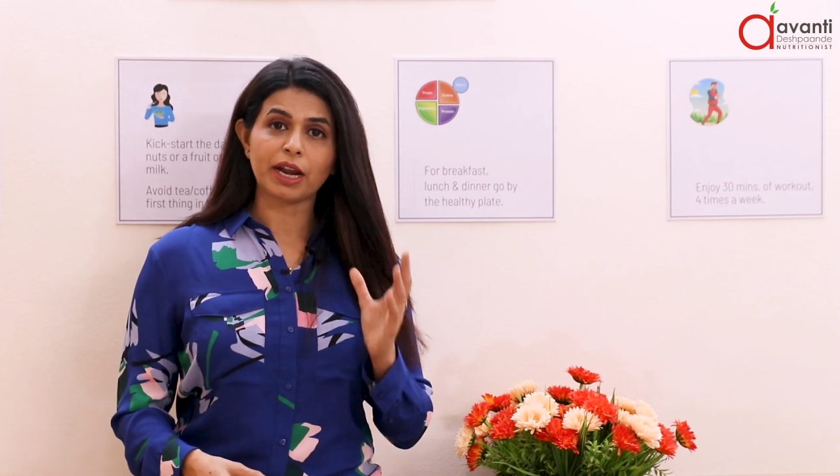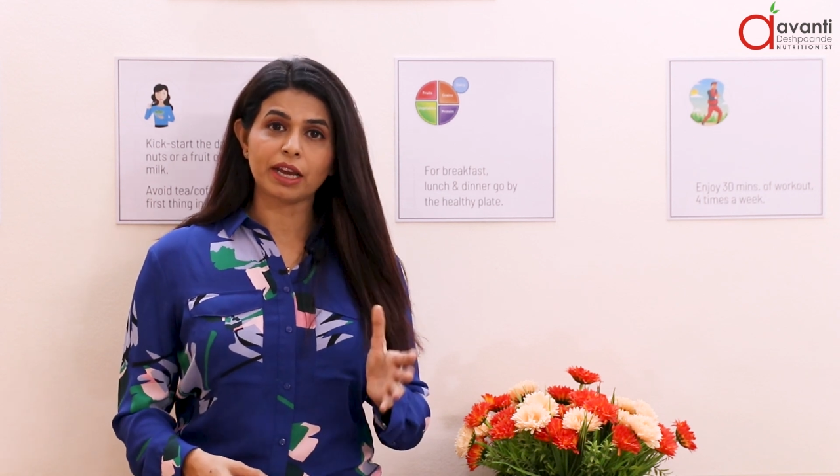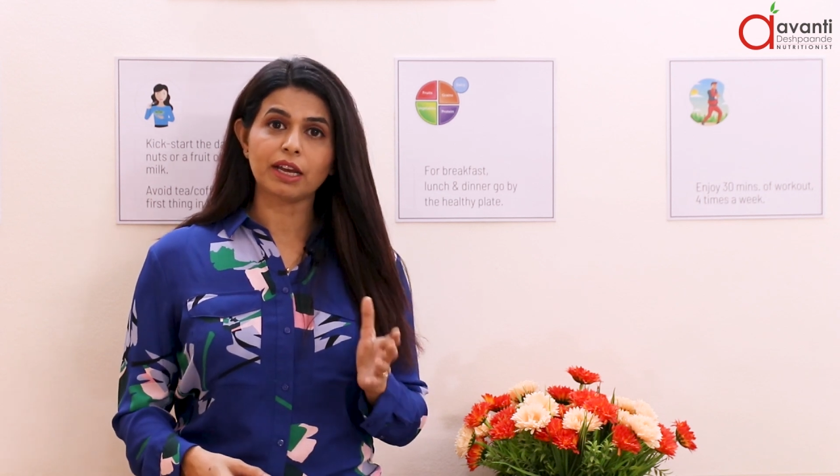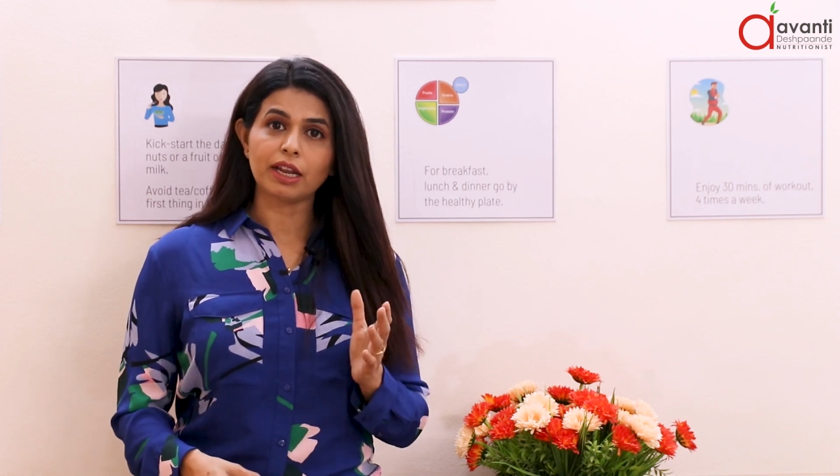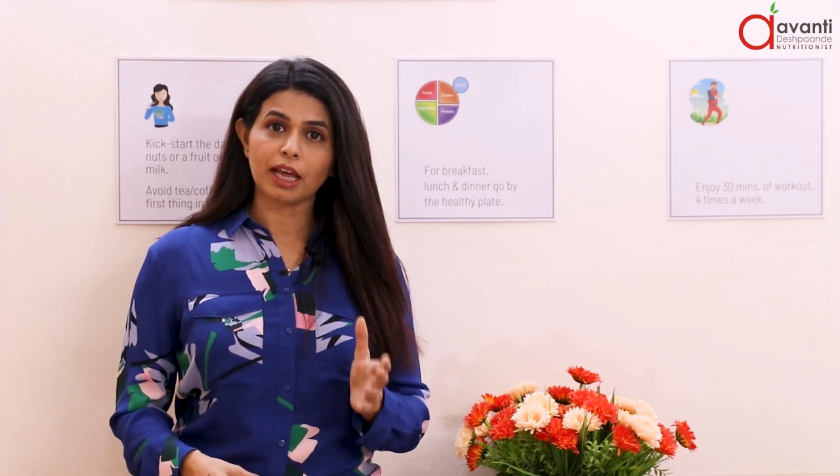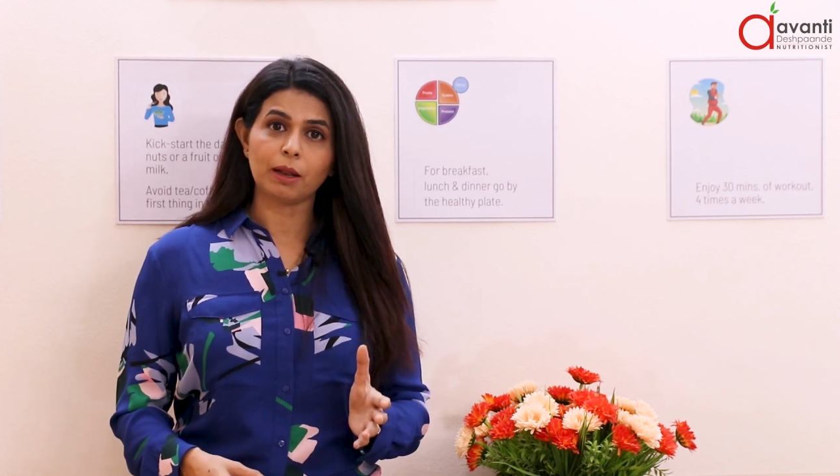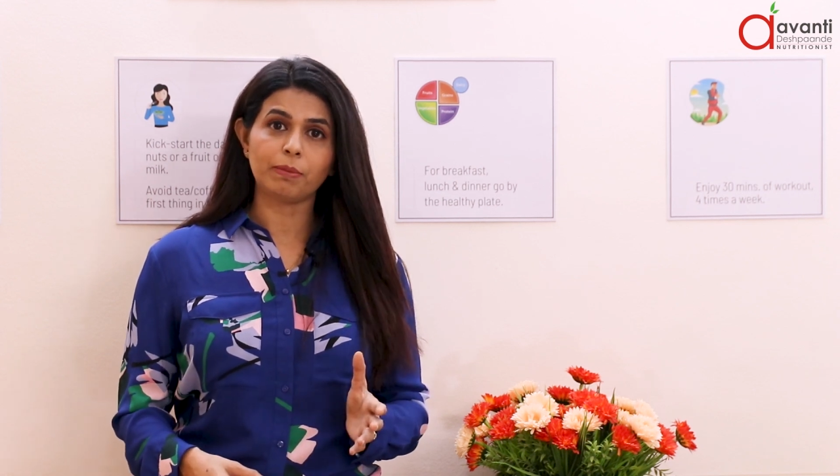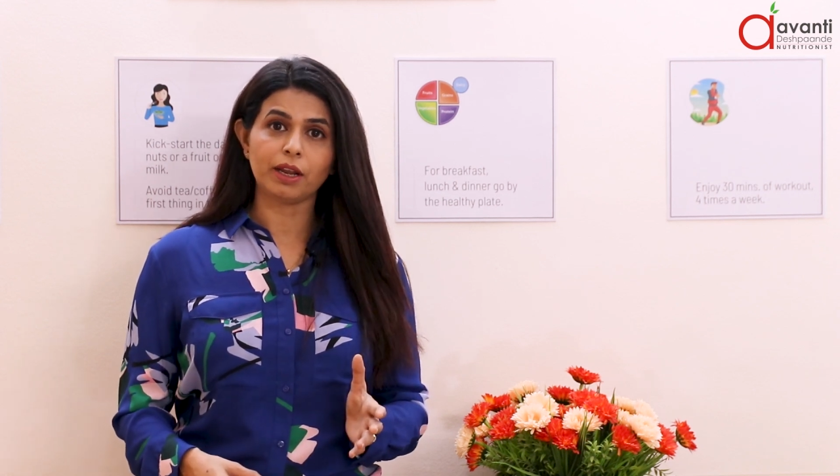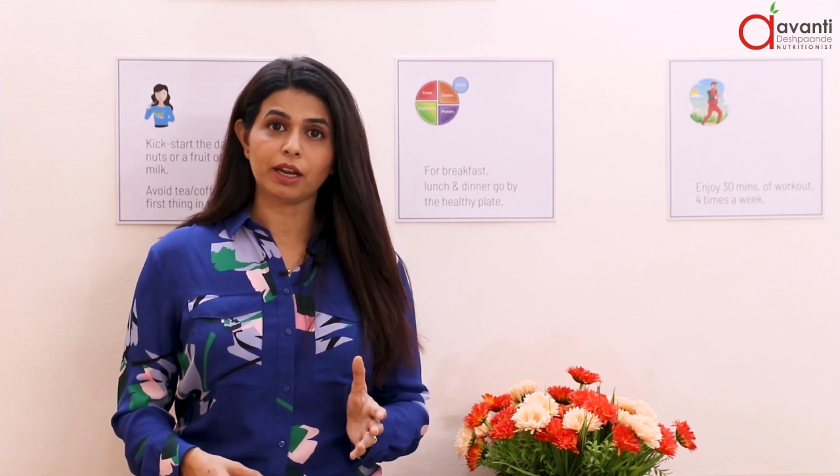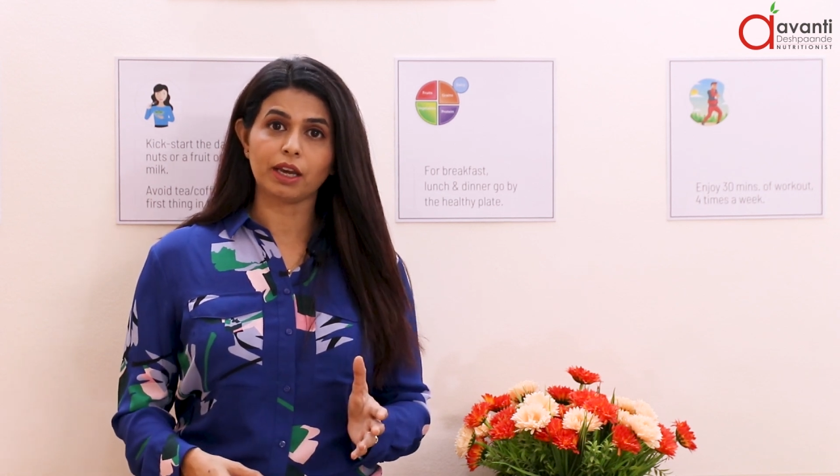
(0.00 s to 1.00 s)
मेडिकल
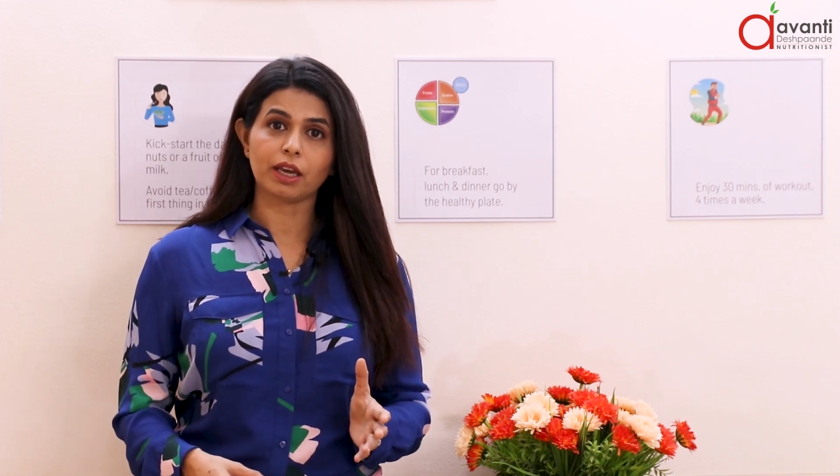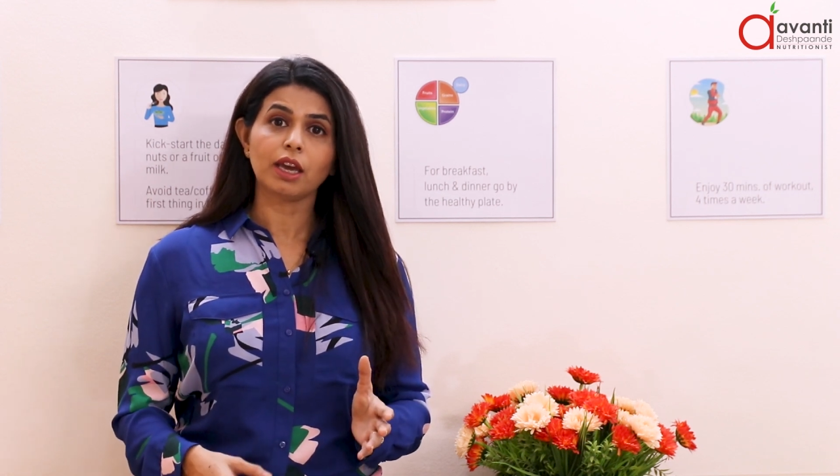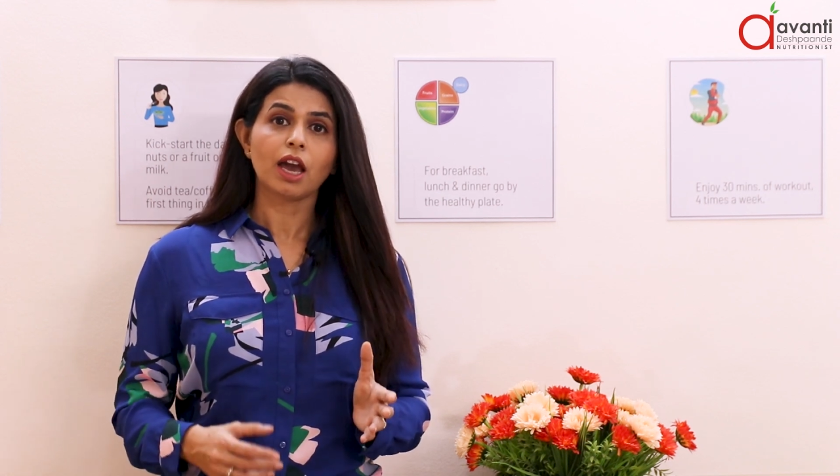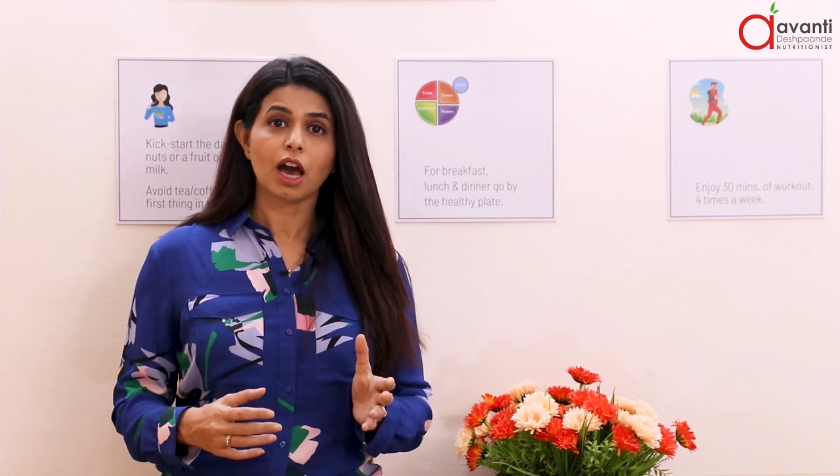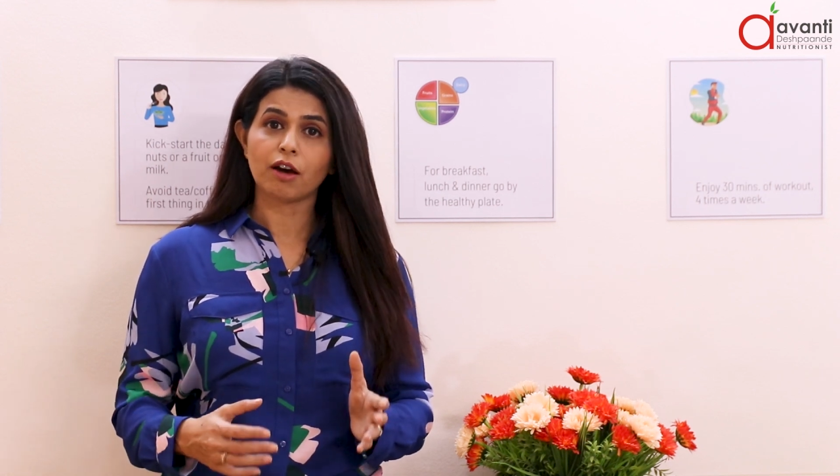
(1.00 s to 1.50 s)
हेल्प लेने की